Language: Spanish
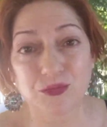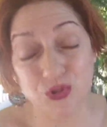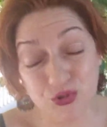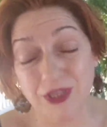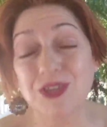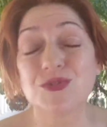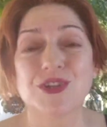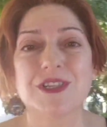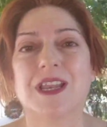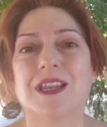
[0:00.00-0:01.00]
Muchos de
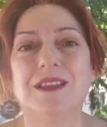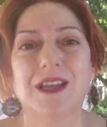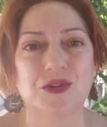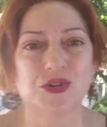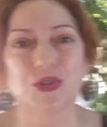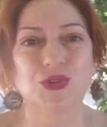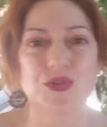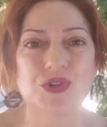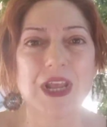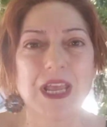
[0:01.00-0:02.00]
ellos están entre
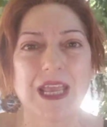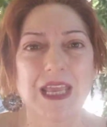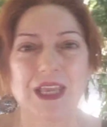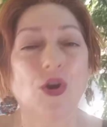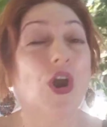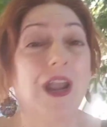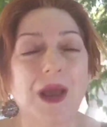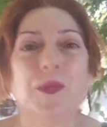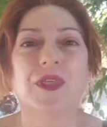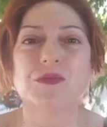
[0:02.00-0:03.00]
nosotros y
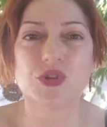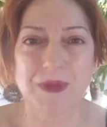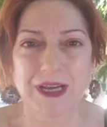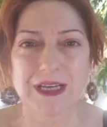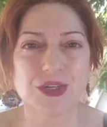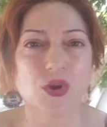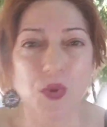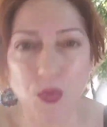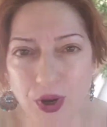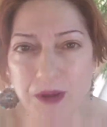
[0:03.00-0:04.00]
ojalá podamos verles
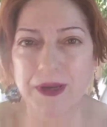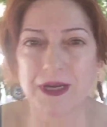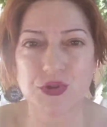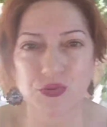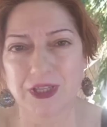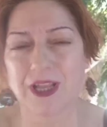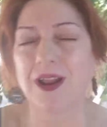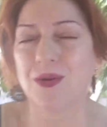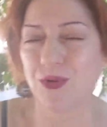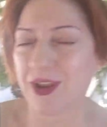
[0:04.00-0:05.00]
cómo vuelven a su
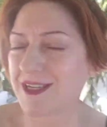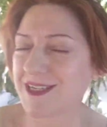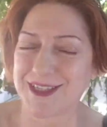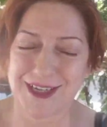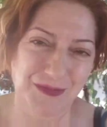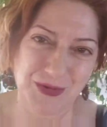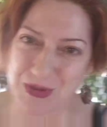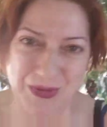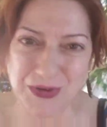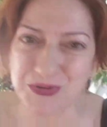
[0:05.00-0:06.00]
tierra, aunque les echaremos
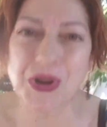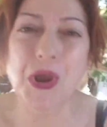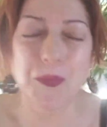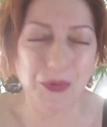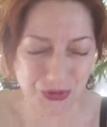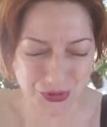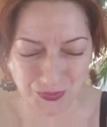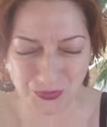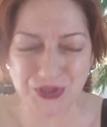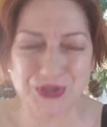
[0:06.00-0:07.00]
de menos, por
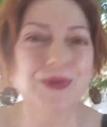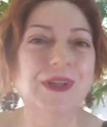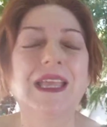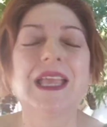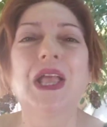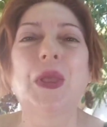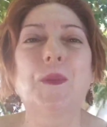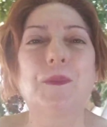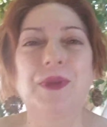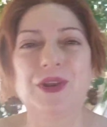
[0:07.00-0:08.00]
supuesto,
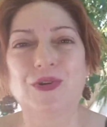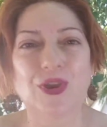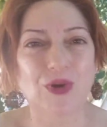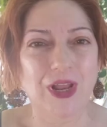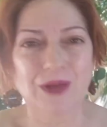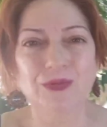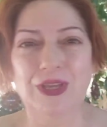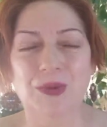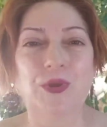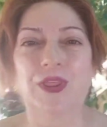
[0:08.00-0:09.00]
pero que ojalá un
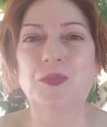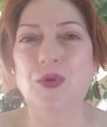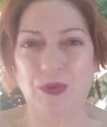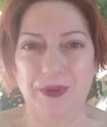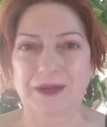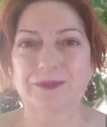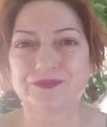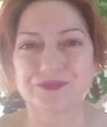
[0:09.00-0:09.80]
día puedan volver